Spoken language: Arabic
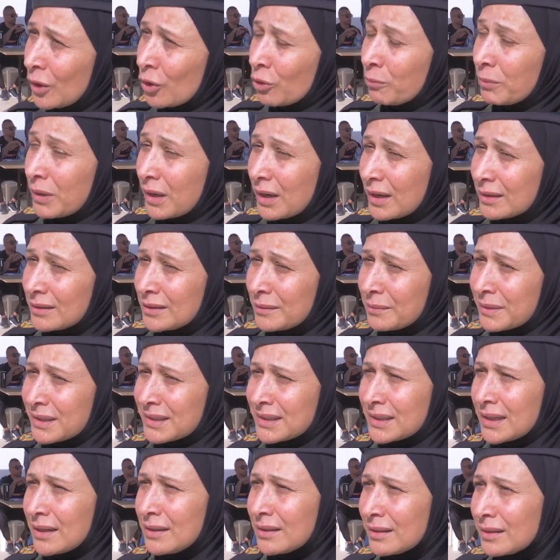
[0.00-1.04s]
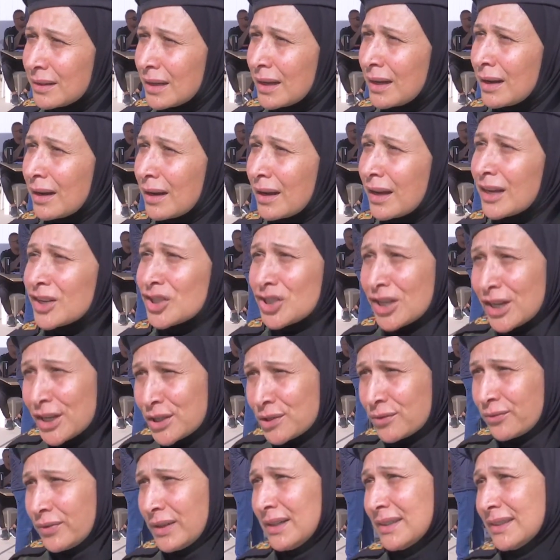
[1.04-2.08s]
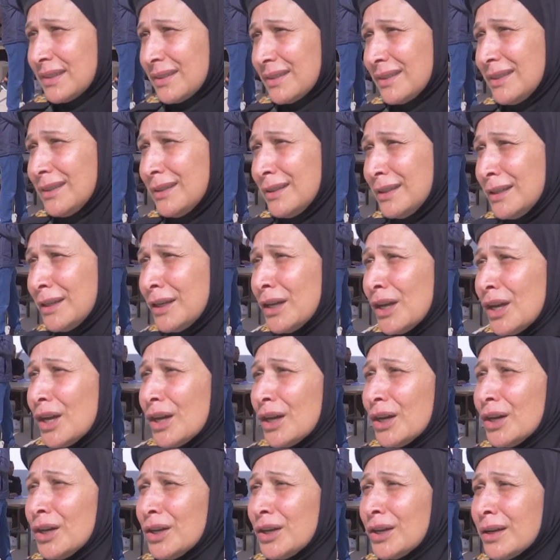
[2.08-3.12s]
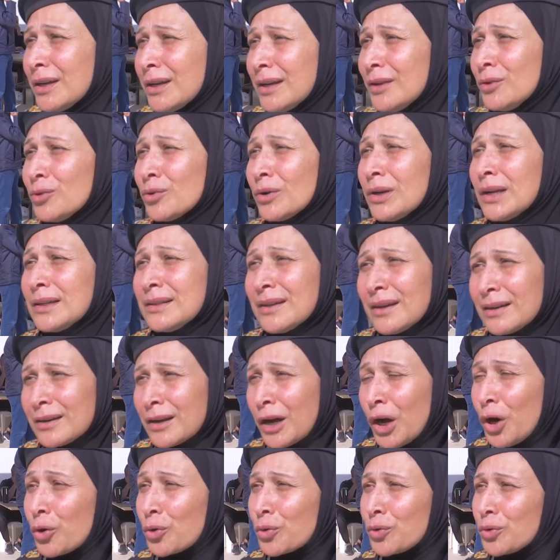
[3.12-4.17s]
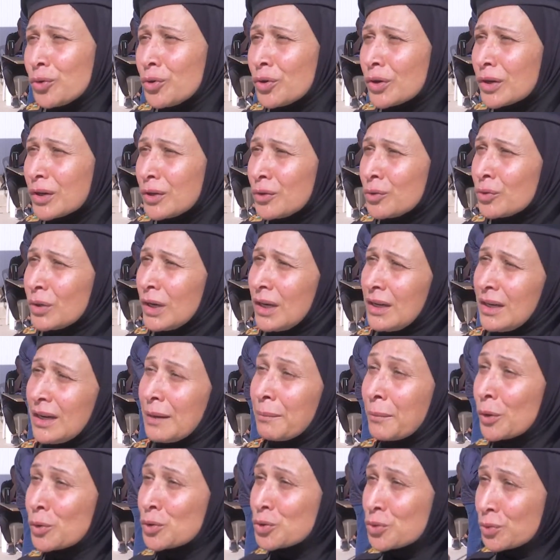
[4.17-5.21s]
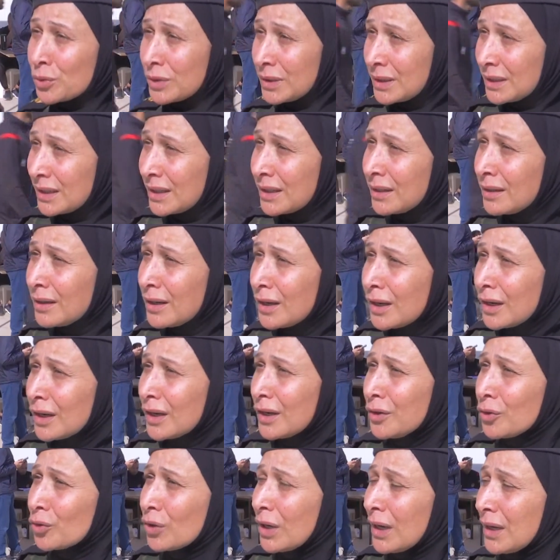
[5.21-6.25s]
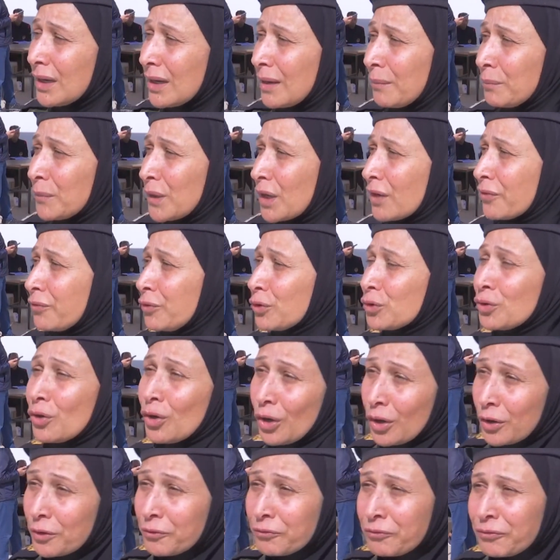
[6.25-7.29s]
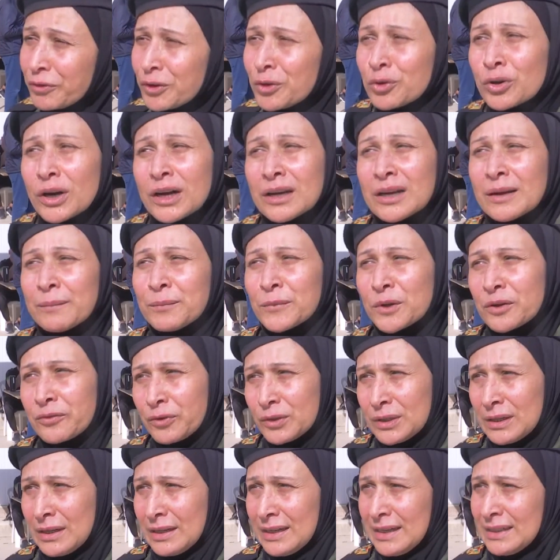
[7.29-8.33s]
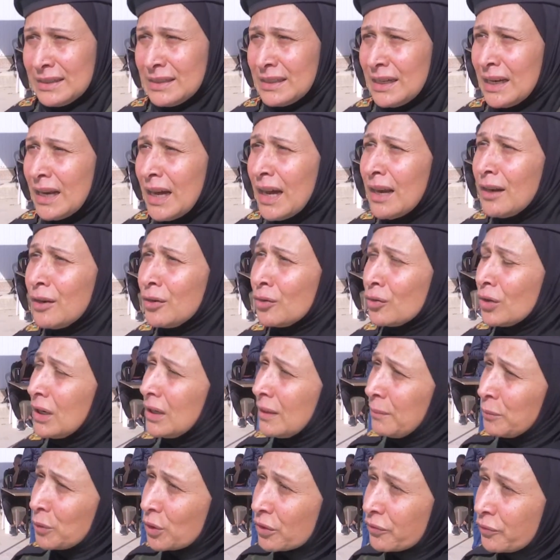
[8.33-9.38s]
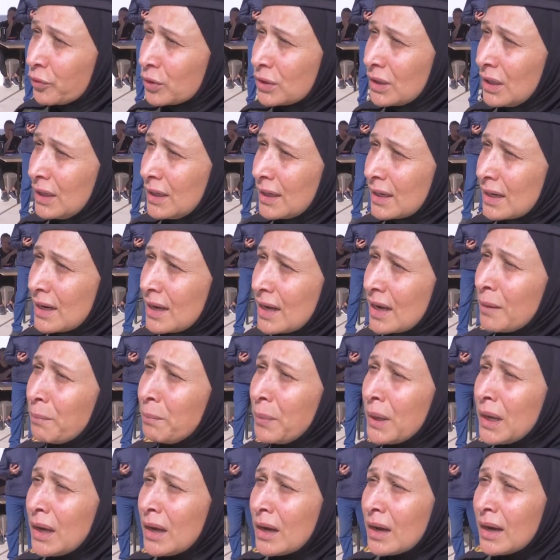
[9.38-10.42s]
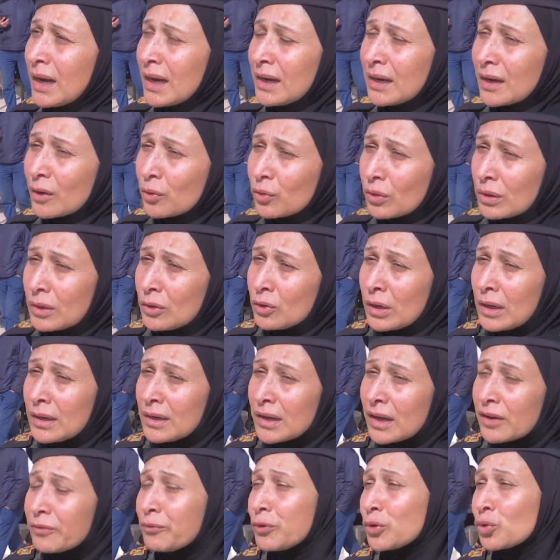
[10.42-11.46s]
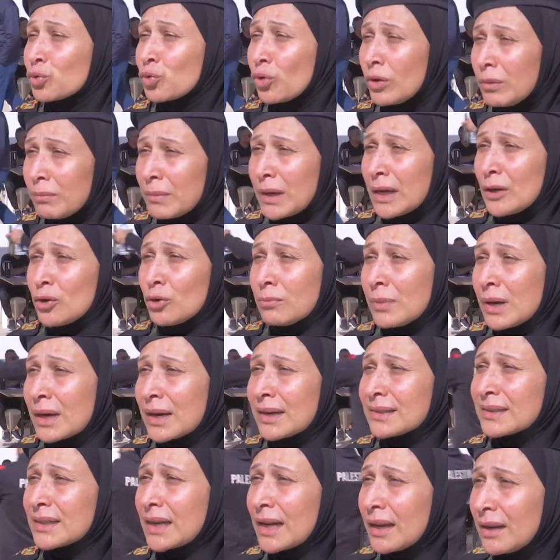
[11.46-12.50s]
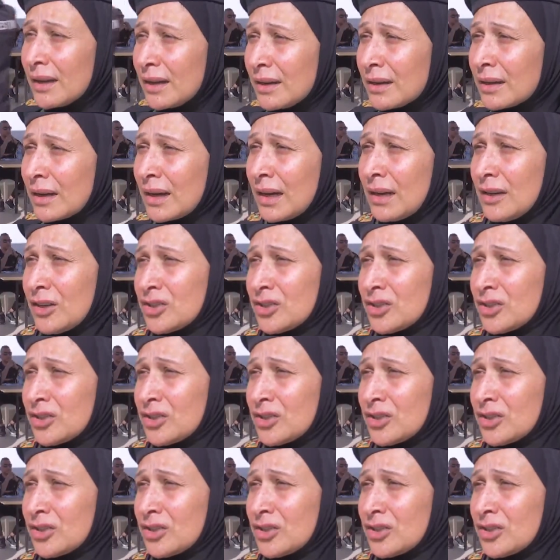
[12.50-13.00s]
وبنقدم رسالتنا كجيش فلسطيني إيه انه لدينا حقوق انه احنا موجودين انه احنا بنرفض العنف انه احنا بنرفض الاحتلال انه احنا بنرفض الارهاب احنا نرفض كل ما يمارس علينا على